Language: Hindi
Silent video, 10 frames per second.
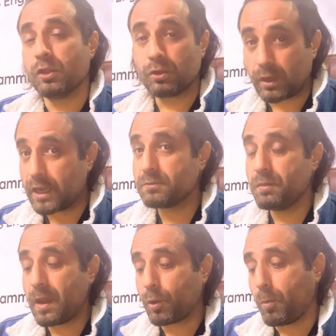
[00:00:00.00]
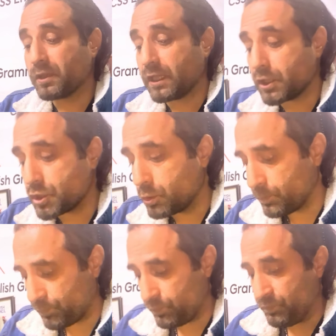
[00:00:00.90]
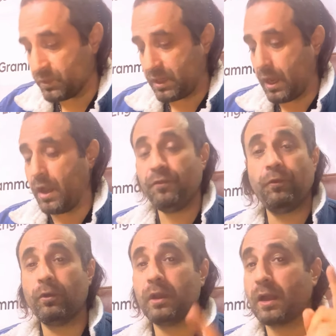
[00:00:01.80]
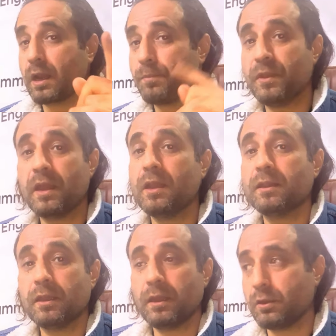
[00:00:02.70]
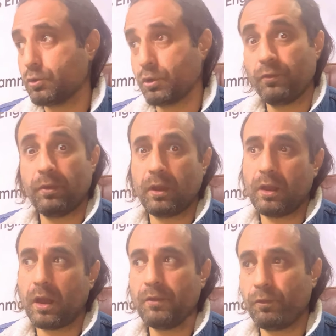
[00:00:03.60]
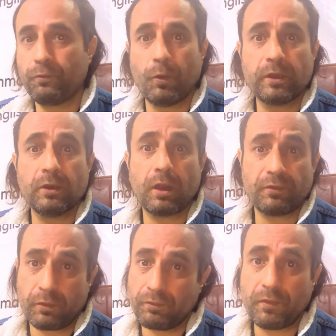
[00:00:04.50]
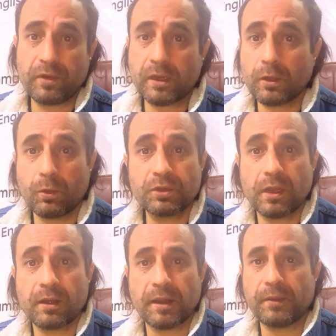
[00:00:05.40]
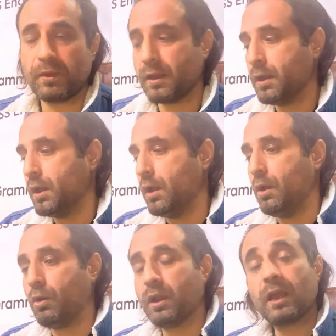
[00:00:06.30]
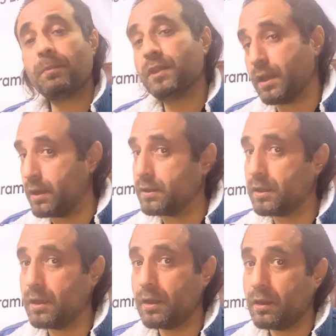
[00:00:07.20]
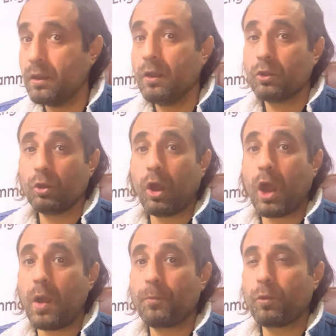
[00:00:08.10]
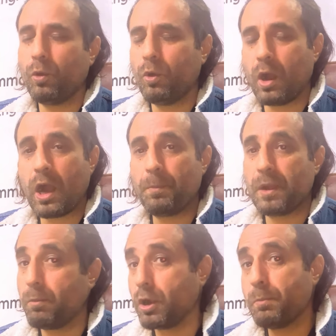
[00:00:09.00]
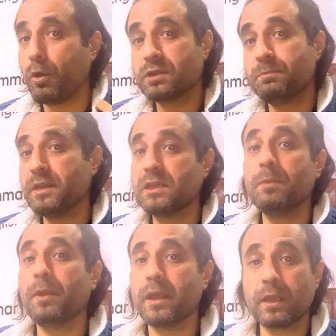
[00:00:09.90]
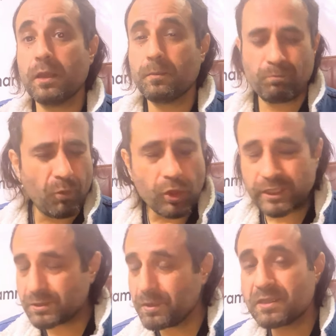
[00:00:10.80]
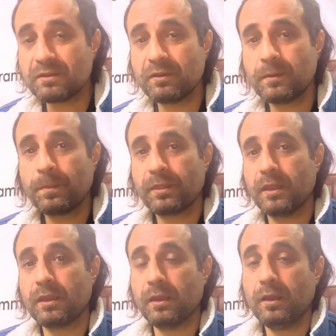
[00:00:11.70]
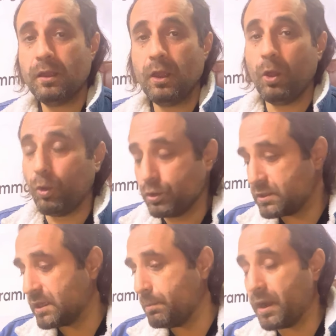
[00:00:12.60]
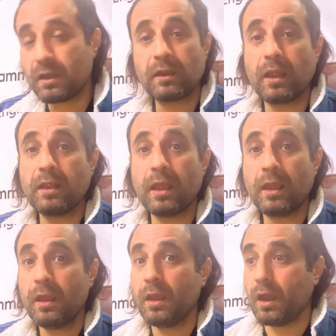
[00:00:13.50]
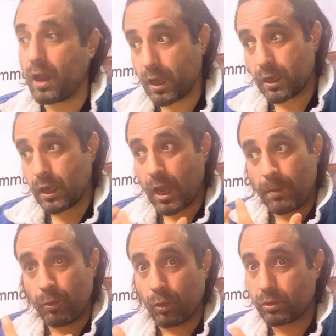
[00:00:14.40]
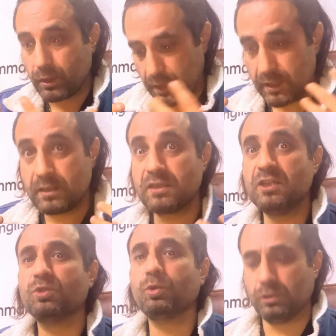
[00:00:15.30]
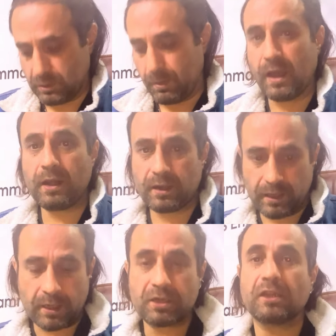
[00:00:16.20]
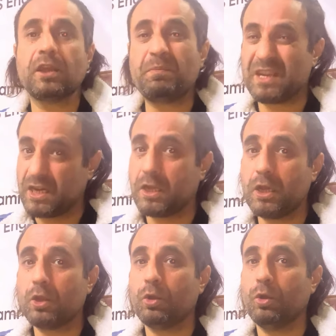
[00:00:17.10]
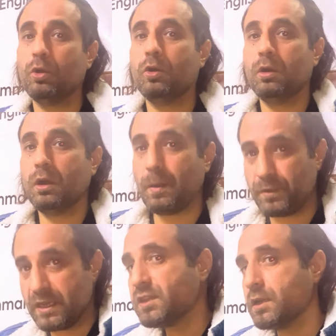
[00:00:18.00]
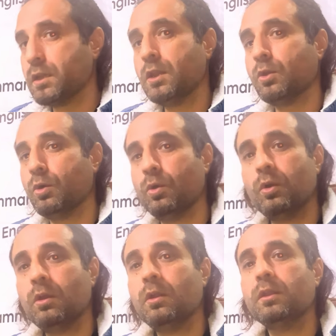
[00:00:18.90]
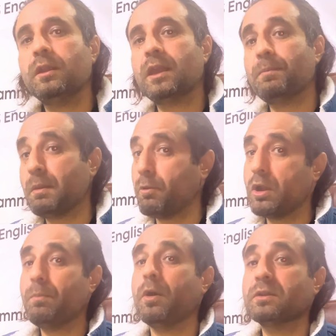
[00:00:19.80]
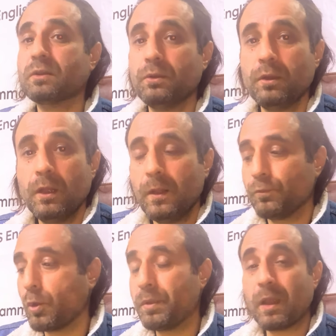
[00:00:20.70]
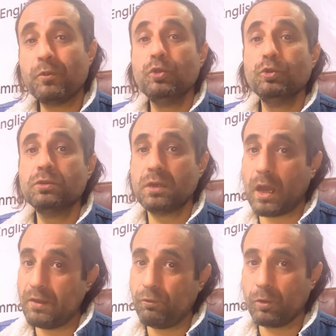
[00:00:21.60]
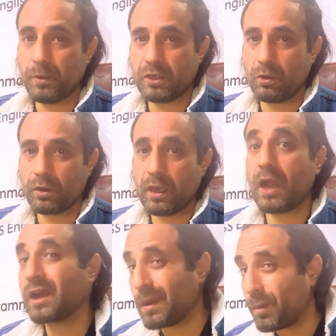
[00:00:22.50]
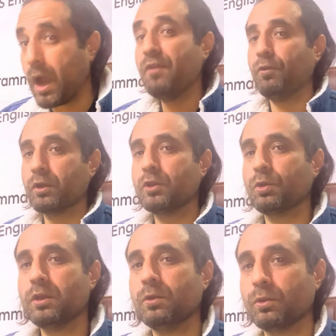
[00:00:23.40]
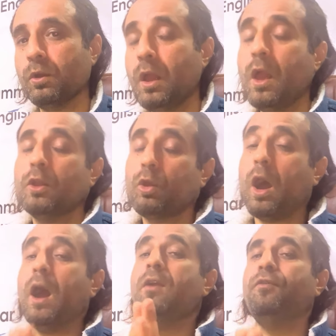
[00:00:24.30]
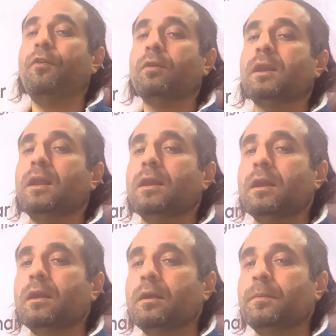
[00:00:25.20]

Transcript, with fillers: तो गाइज़ मैं आपको बताना चलूँ कि आईफोन अगर आप नया लेते हैं क्योंकि आईफोन 14 और आईफोन 15 का दौर चल रहा है ये वाला और अगर आप नया लेते हैं तो आपको अपने बॉडी पार्ट्स बेचने पड़ेंगे बहुत एक्सपेंसिव है ठीक है उससे बेटर यही है अगर आप लोग इस चीज़ को संभाल के रखना चाहते हैं अपनी किडनी को अपनी इस किडनी को ठीक है अपने बॉडी पार्ट्स को तो फिर आप यूज्ड आईफोन में जाओगे अगर आप आईफोन के शौकीन हो तो तो आईफोन के लिए